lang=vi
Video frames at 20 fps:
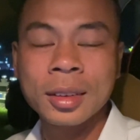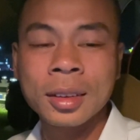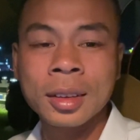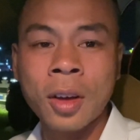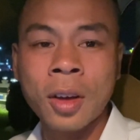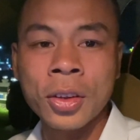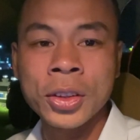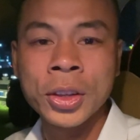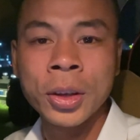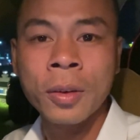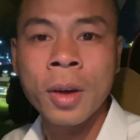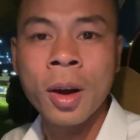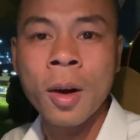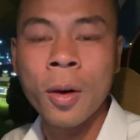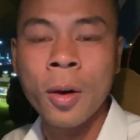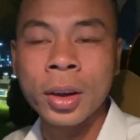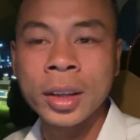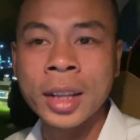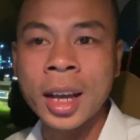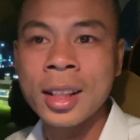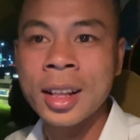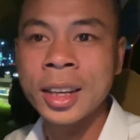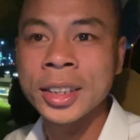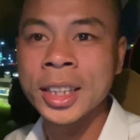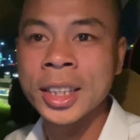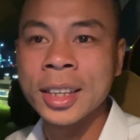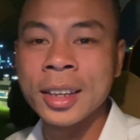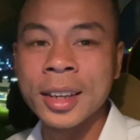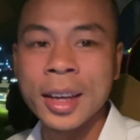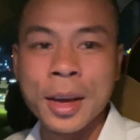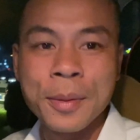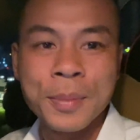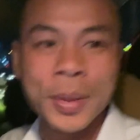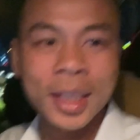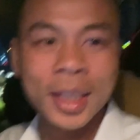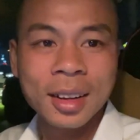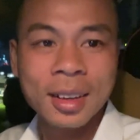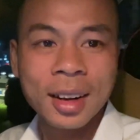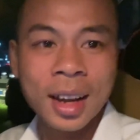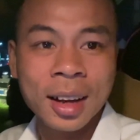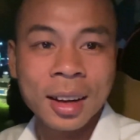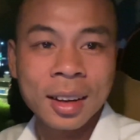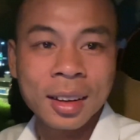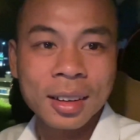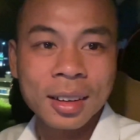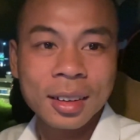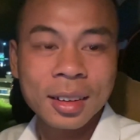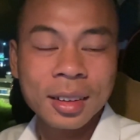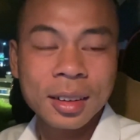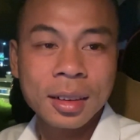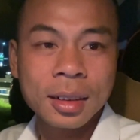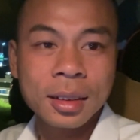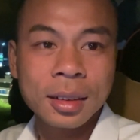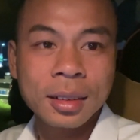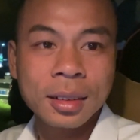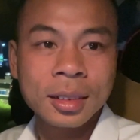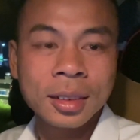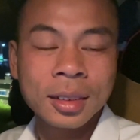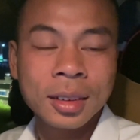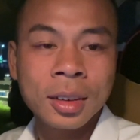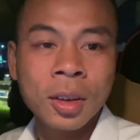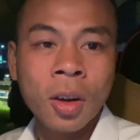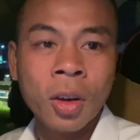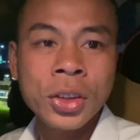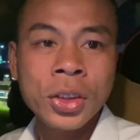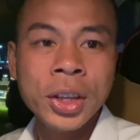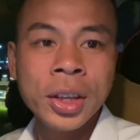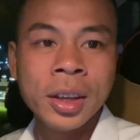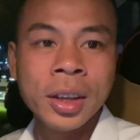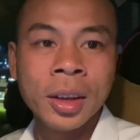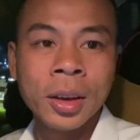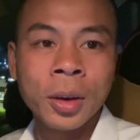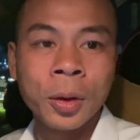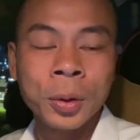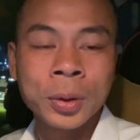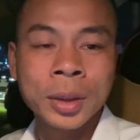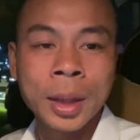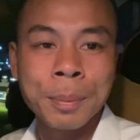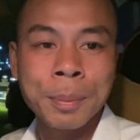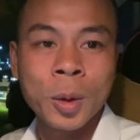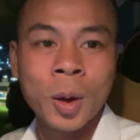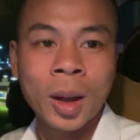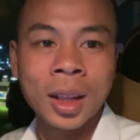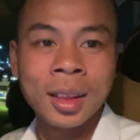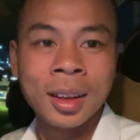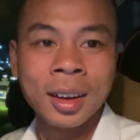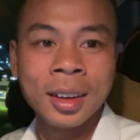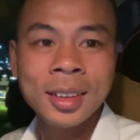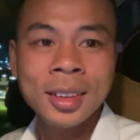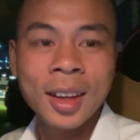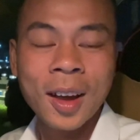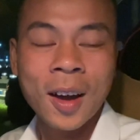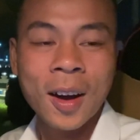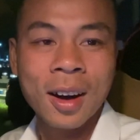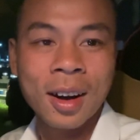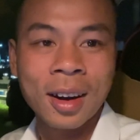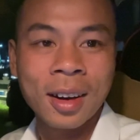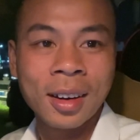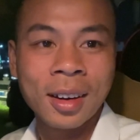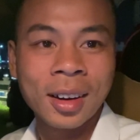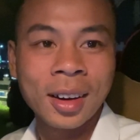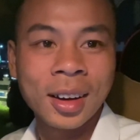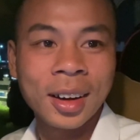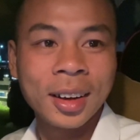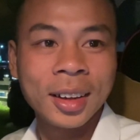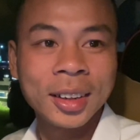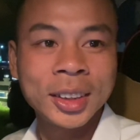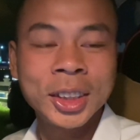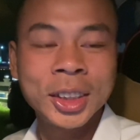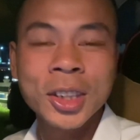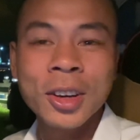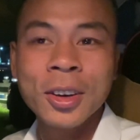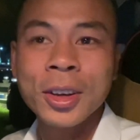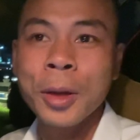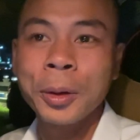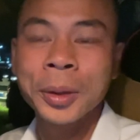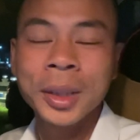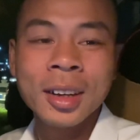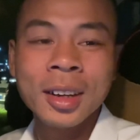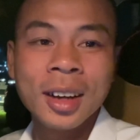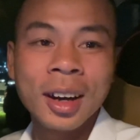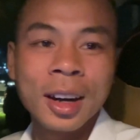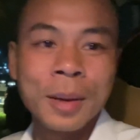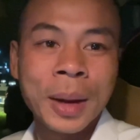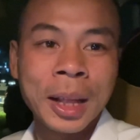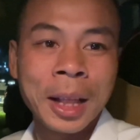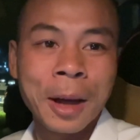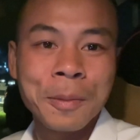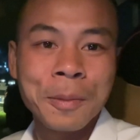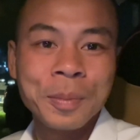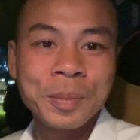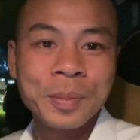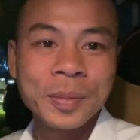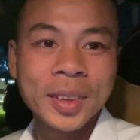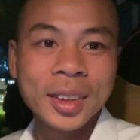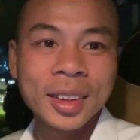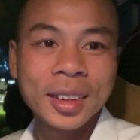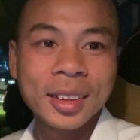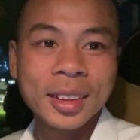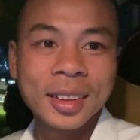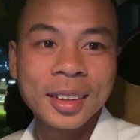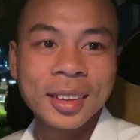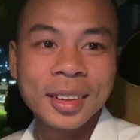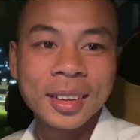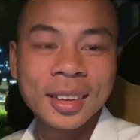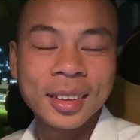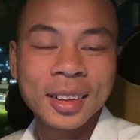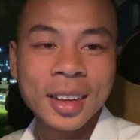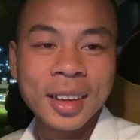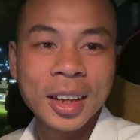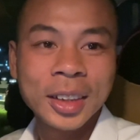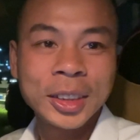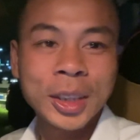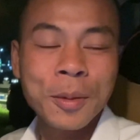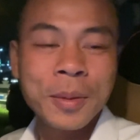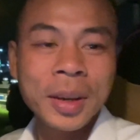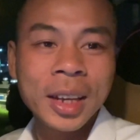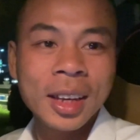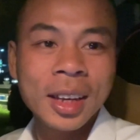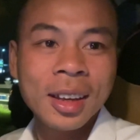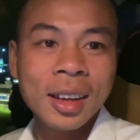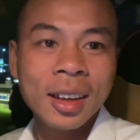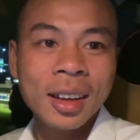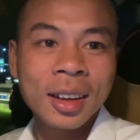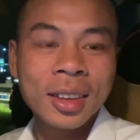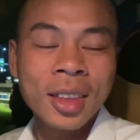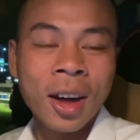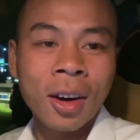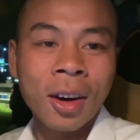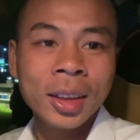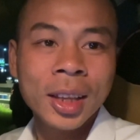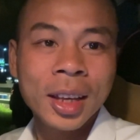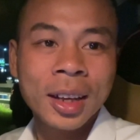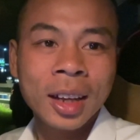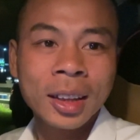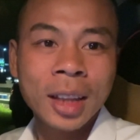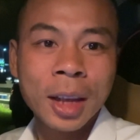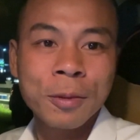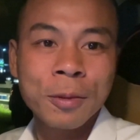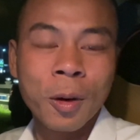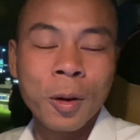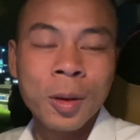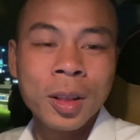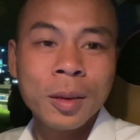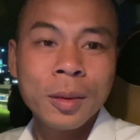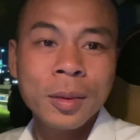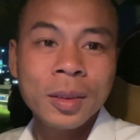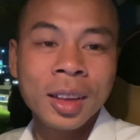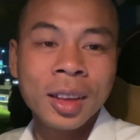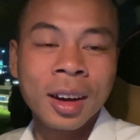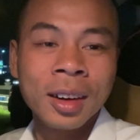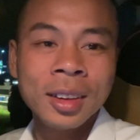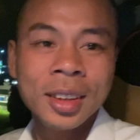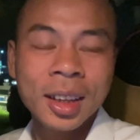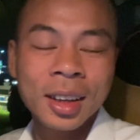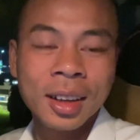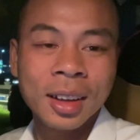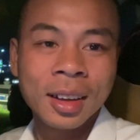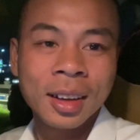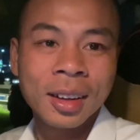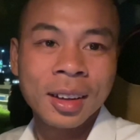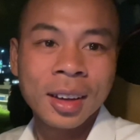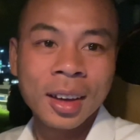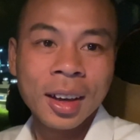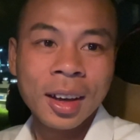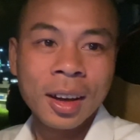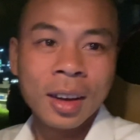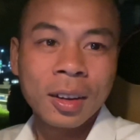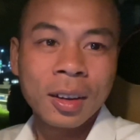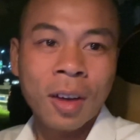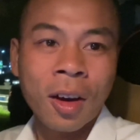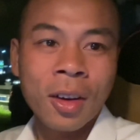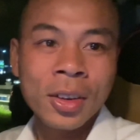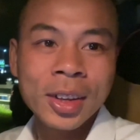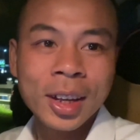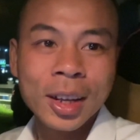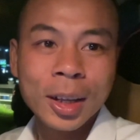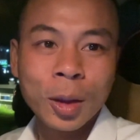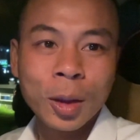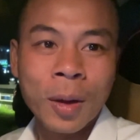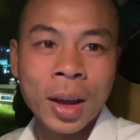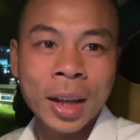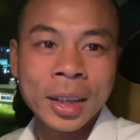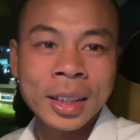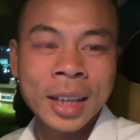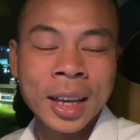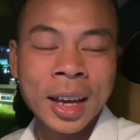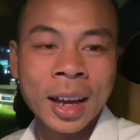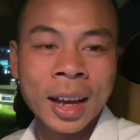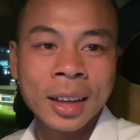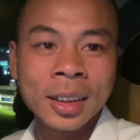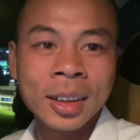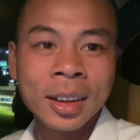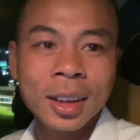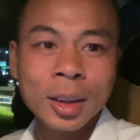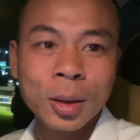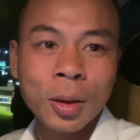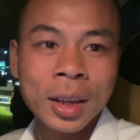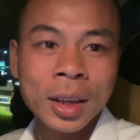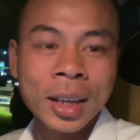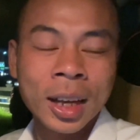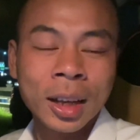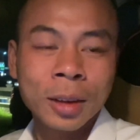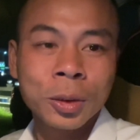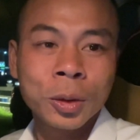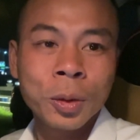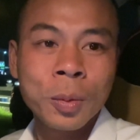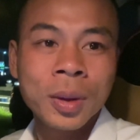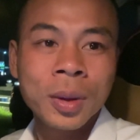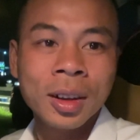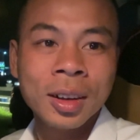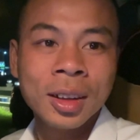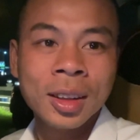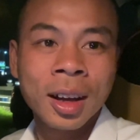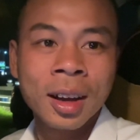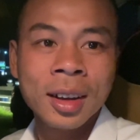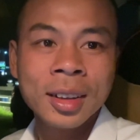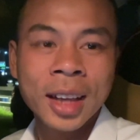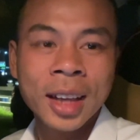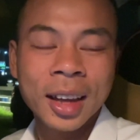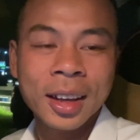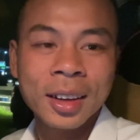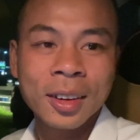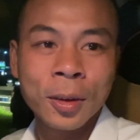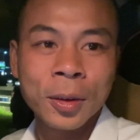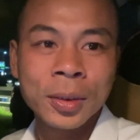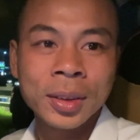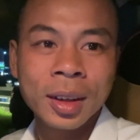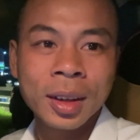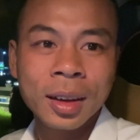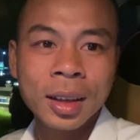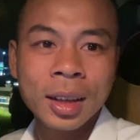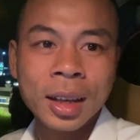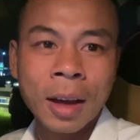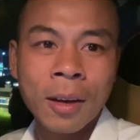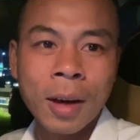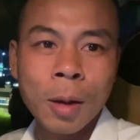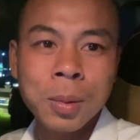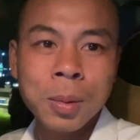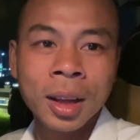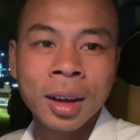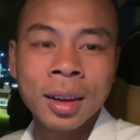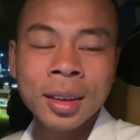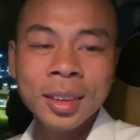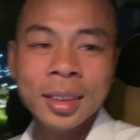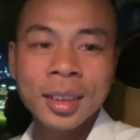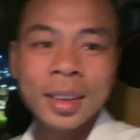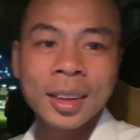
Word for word: còn nhiều cơ hội ở đây là gì mình thấy rằng có nhiều tập đoàn lớn họ chưa có đầu tư ở Bảo Lộc trong khi đó thì các thành phố lớn thì có những cái tòa nhà những cái tòa nhà chung cư lớn này rồi những cái cao ốc lớn